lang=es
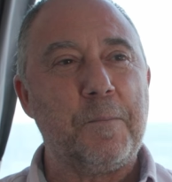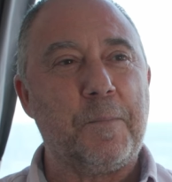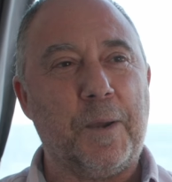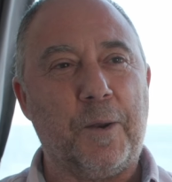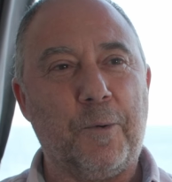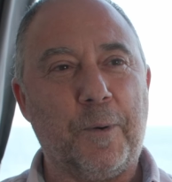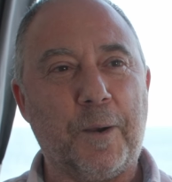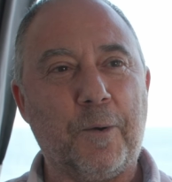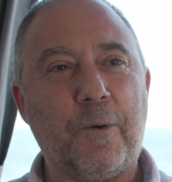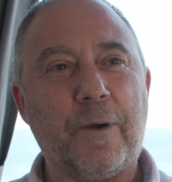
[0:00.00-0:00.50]

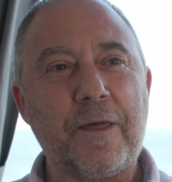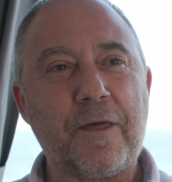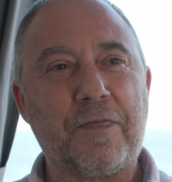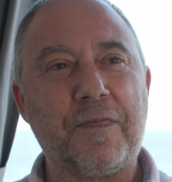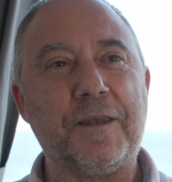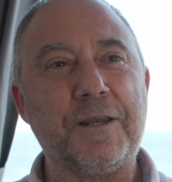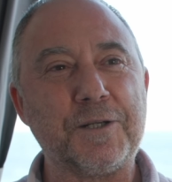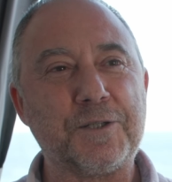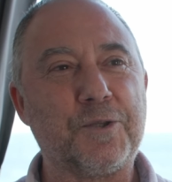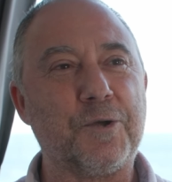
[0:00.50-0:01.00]
pero vengo a
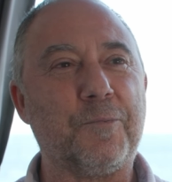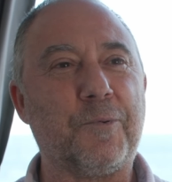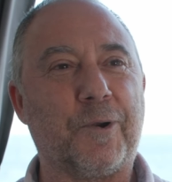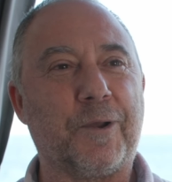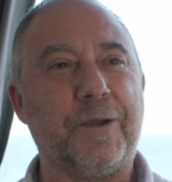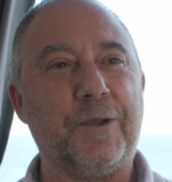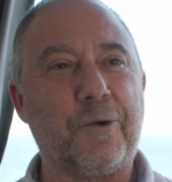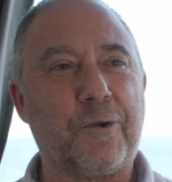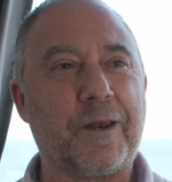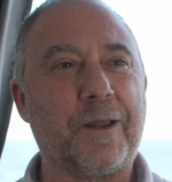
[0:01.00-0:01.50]
decir esto
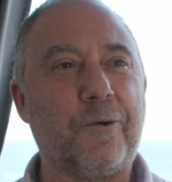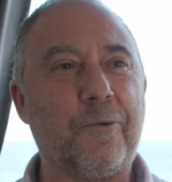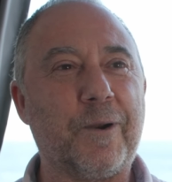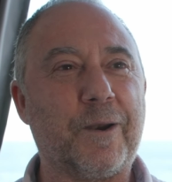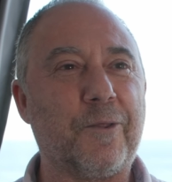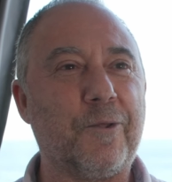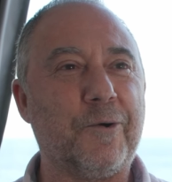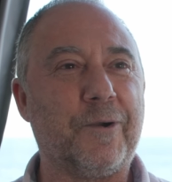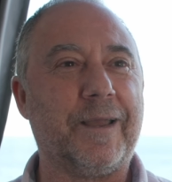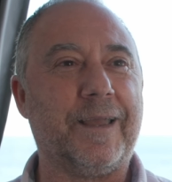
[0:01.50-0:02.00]
porque yo
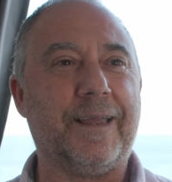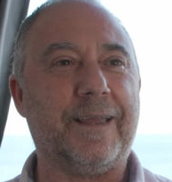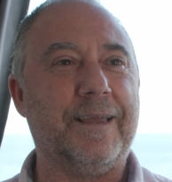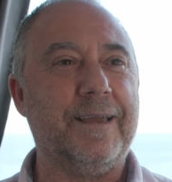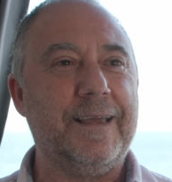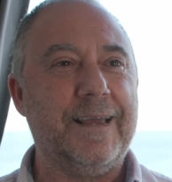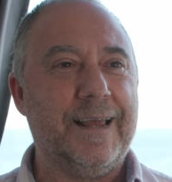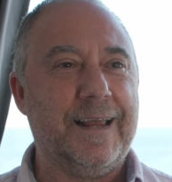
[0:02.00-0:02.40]
recuerdo que